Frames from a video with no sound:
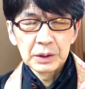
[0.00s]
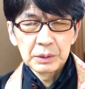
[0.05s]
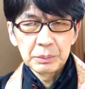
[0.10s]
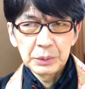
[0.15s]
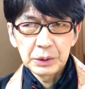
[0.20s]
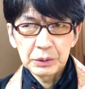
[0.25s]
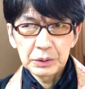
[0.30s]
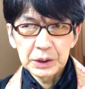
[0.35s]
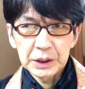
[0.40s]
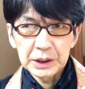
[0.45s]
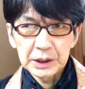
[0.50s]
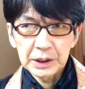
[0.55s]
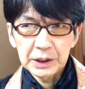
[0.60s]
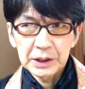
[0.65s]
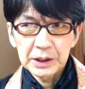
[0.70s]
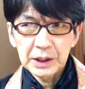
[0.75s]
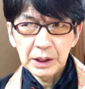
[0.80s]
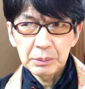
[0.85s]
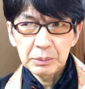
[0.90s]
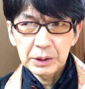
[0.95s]
名字が
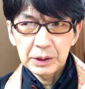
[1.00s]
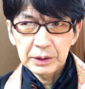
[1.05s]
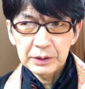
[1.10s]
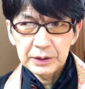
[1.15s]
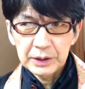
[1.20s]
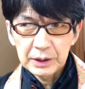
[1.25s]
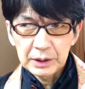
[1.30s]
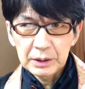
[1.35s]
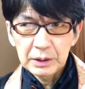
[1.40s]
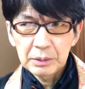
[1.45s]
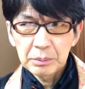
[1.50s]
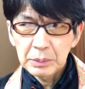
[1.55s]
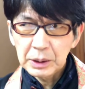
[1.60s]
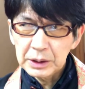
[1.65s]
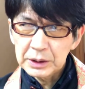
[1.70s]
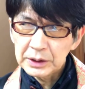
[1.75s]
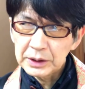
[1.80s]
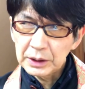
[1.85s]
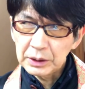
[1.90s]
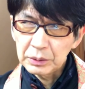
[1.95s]
北村さん
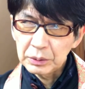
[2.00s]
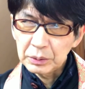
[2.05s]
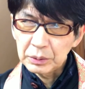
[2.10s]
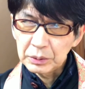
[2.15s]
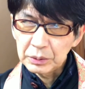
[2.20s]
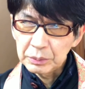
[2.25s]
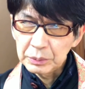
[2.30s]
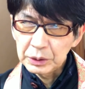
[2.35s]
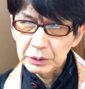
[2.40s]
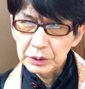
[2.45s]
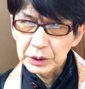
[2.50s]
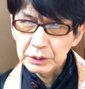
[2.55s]
牧さんの方の名